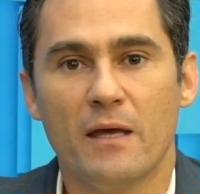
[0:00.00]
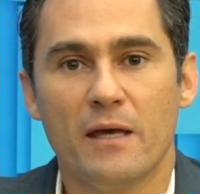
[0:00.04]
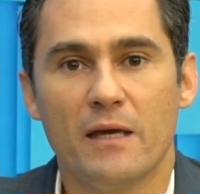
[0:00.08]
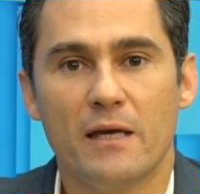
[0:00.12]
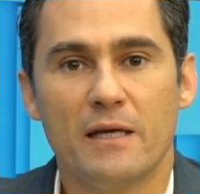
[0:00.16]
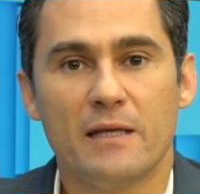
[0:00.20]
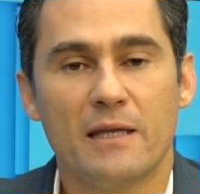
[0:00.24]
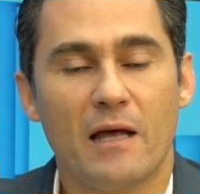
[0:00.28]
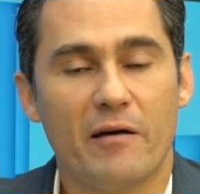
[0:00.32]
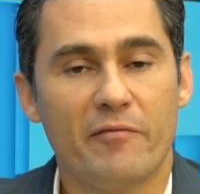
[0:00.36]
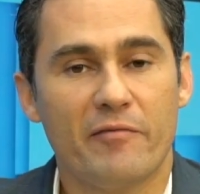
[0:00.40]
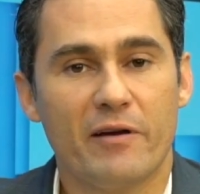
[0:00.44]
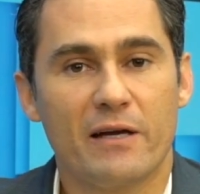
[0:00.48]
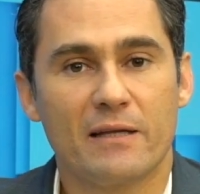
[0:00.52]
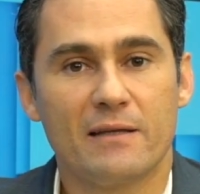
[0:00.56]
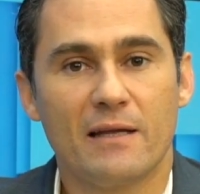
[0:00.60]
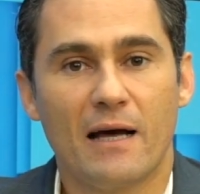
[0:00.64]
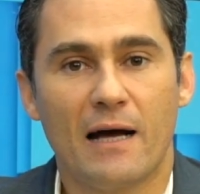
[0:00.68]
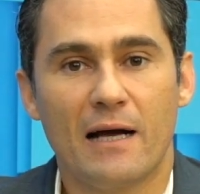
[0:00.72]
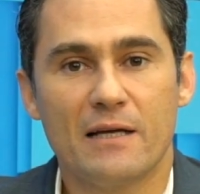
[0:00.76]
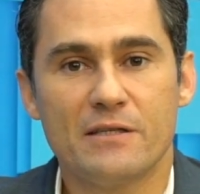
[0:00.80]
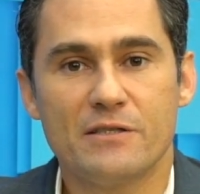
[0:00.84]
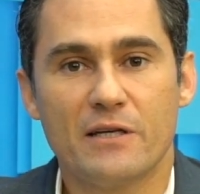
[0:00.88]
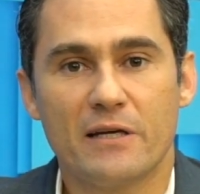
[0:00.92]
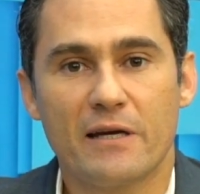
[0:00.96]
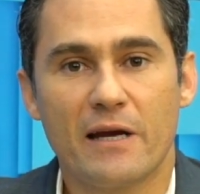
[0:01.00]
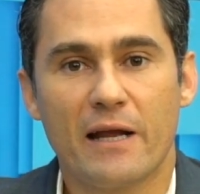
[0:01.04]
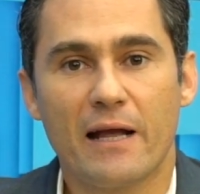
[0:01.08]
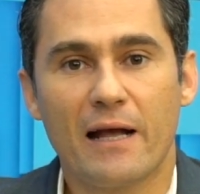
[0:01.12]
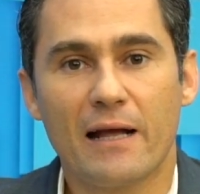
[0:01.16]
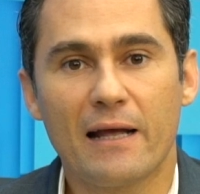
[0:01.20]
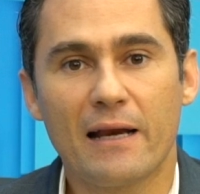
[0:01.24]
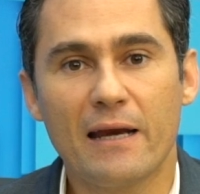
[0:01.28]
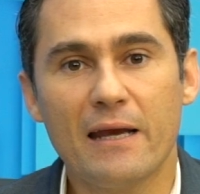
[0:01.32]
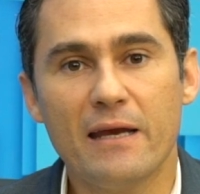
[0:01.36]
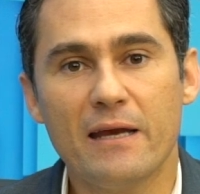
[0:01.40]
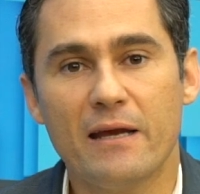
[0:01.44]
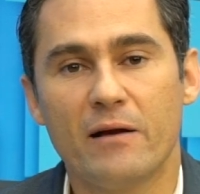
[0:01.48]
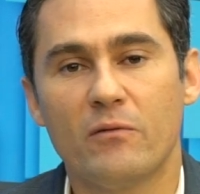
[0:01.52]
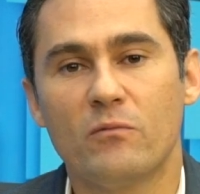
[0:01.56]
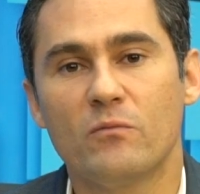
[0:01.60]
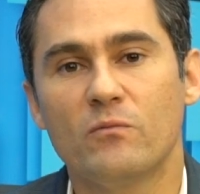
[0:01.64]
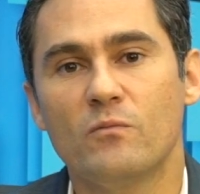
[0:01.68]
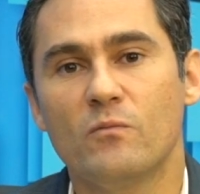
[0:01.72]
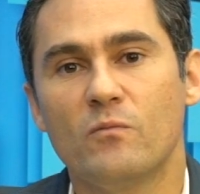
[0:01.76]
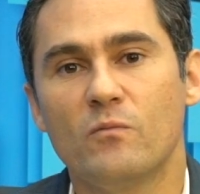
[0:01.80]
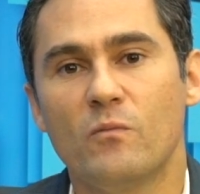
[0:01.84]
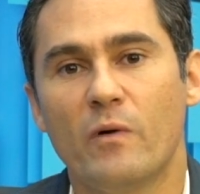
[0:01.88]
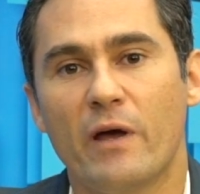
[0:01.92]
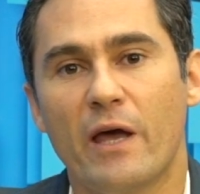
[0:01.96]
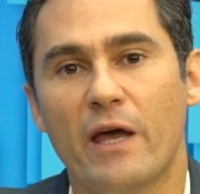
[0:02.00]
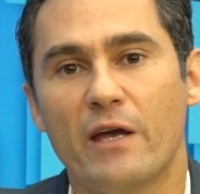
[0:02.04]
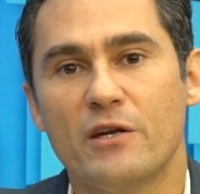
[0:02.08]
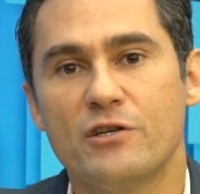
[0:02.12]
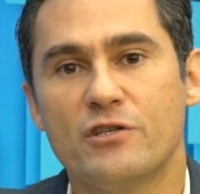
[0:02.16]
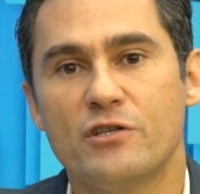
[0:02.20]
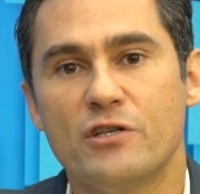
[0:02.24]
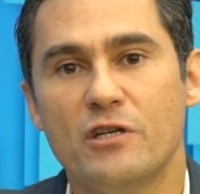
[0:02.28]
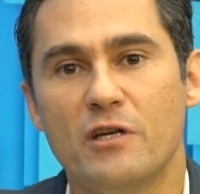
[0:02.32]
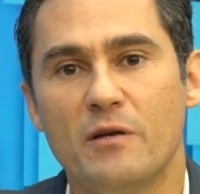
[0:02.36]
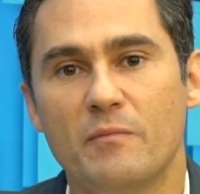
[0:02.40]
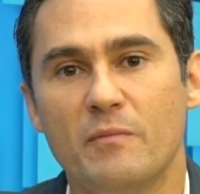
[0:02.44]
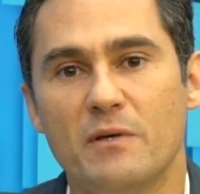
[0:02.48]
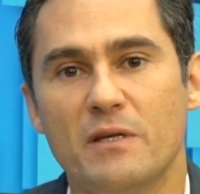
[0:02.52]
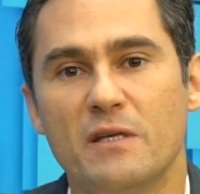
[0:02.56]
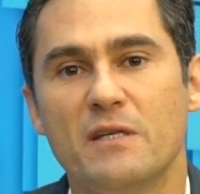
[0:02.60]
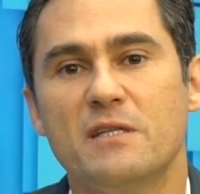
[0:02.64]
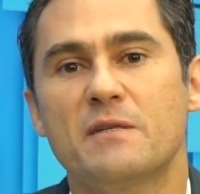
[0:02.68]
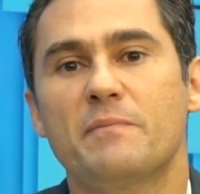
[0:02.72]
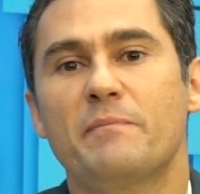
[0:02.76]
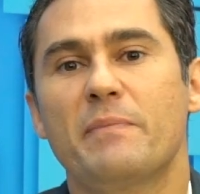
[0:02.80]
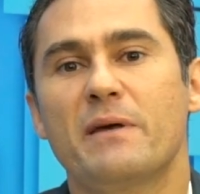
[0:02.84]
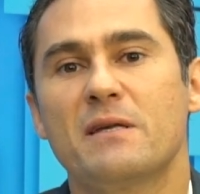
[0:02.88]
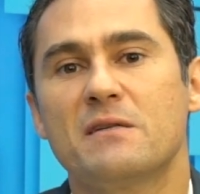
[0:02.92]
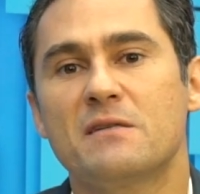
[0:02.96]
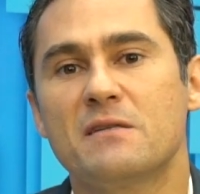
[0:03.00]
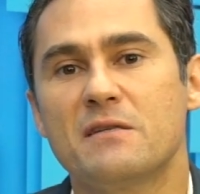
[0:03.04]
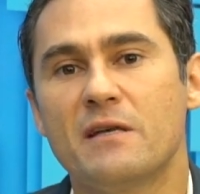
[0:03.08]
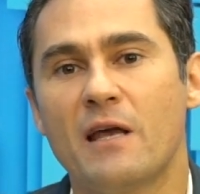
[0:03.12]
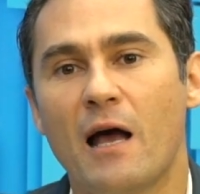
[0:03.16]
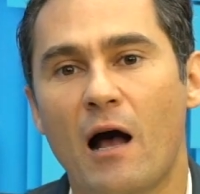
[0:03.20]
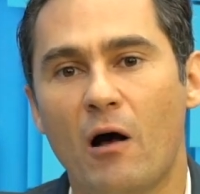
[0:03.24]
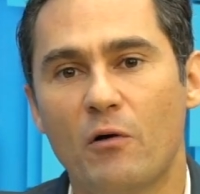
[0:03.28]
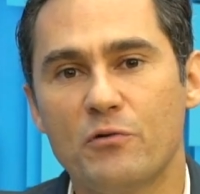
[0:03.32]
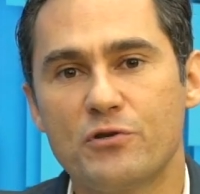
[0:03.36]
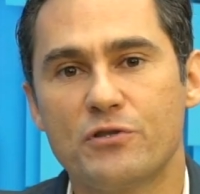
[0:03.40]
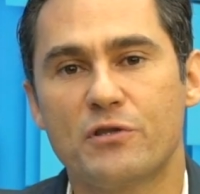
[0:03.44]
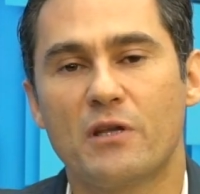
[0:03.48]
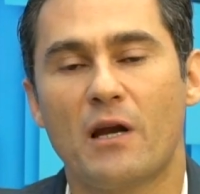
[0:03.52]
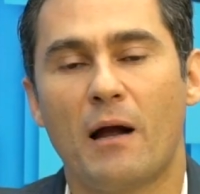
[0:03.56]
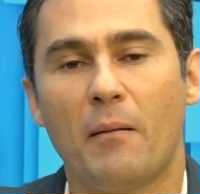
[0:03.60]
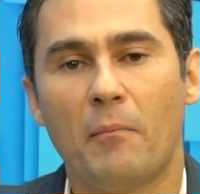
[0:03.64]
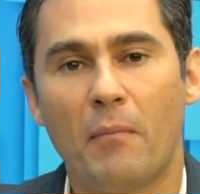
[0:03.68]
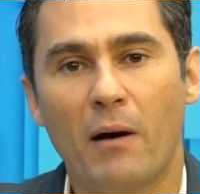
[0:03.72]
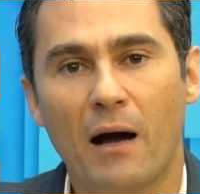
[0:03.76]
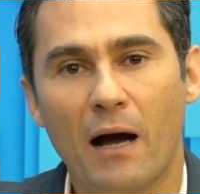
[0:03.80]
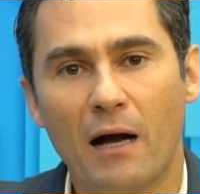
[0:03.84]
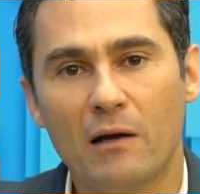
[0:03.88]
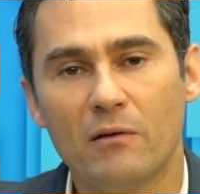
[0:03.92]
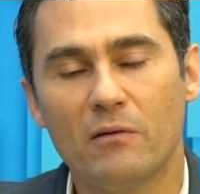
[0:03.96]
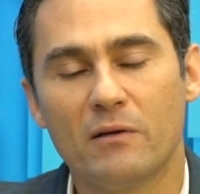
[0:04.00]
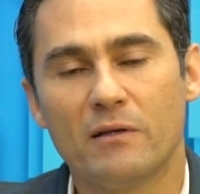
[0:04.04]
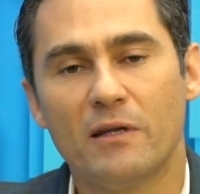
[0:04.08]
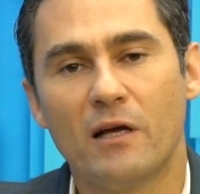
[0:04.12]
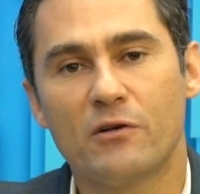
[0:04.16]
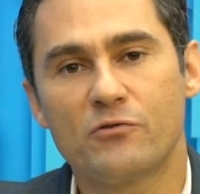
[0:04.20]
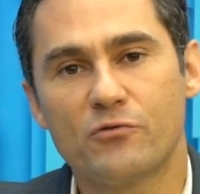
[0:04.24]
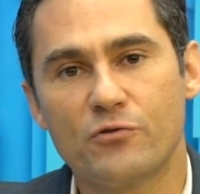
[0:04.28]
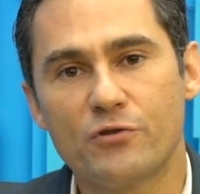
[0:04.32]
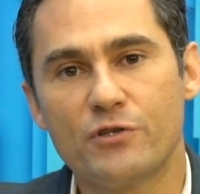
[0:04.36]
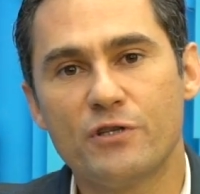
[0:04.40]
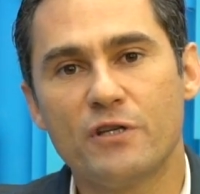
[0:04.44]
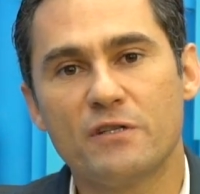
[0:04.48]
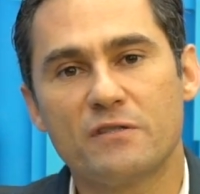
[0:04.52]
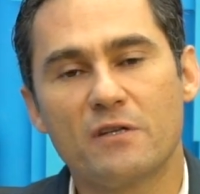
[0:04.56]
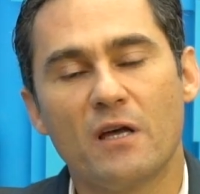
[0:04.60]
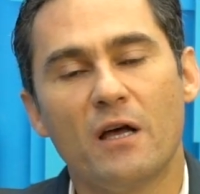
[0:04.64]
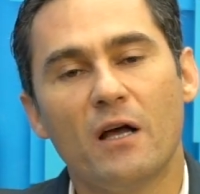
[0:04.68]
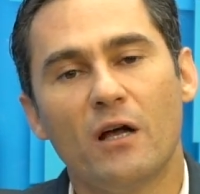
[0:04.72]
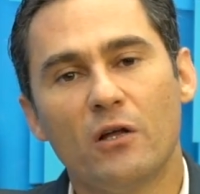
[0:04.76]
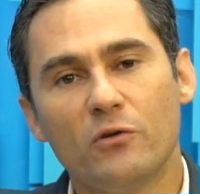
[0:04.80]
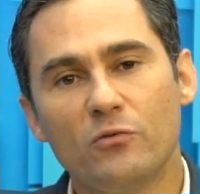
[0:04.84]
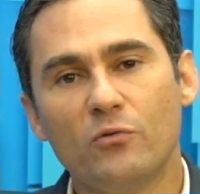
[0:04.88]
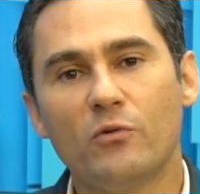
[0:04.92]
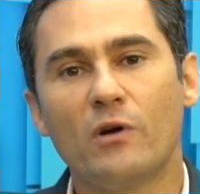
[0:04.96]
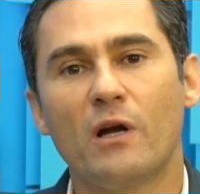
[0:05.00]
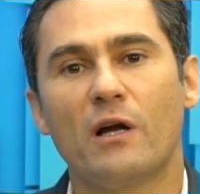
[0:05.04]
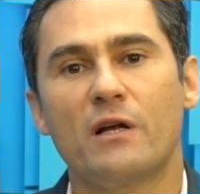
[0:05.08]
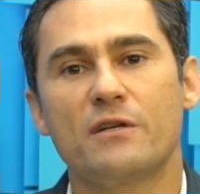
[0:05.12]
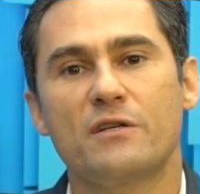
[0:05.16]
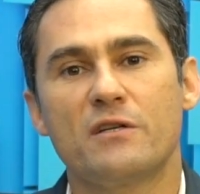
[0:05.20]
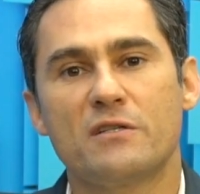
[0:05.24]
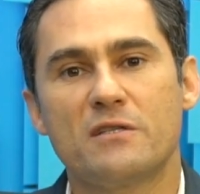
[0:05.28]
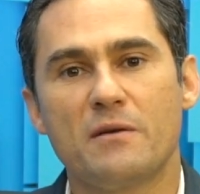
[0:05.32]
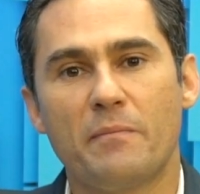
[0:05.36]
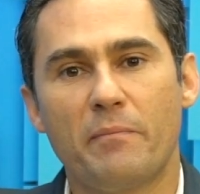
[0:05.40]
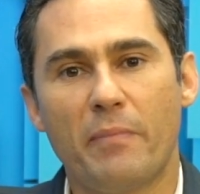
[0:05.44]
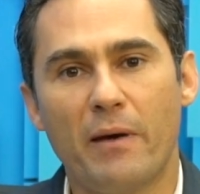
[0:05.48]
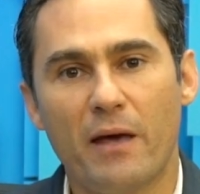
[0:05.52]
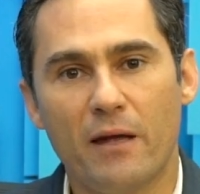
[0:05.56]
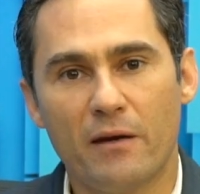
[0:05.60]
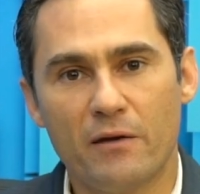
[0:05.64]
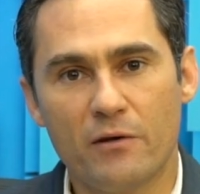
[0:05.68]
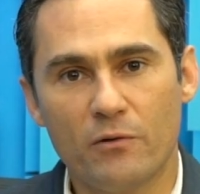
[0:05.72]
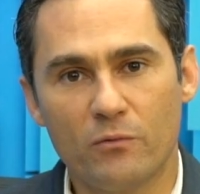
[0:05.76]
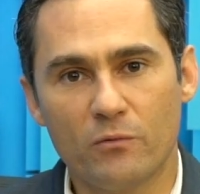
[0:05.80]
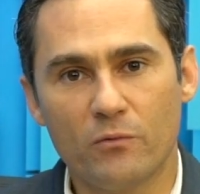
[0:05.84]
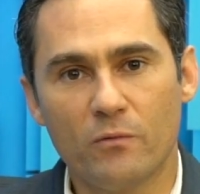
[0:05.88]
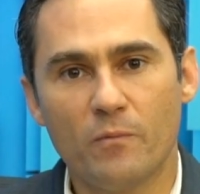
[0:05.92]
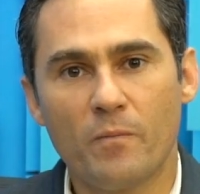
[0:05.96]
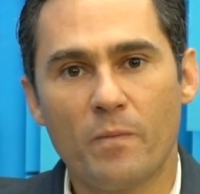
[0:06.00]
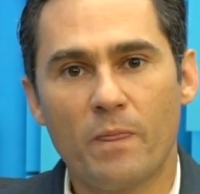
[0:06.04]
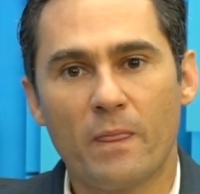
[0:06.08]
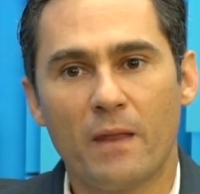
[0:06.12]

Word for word: e, na verdade, ele cria um regime especial de trabalho da justiça durante esse período